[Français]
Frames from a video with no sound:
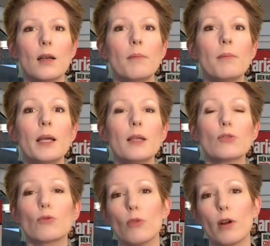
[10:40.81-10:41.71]
mais
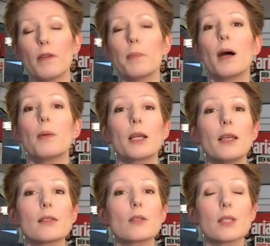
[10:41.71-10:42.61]
on ne leur avait pas appris à
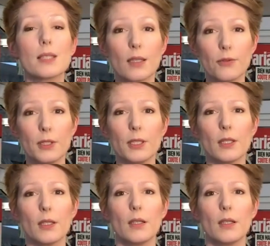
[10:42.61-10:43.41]
s'en servir.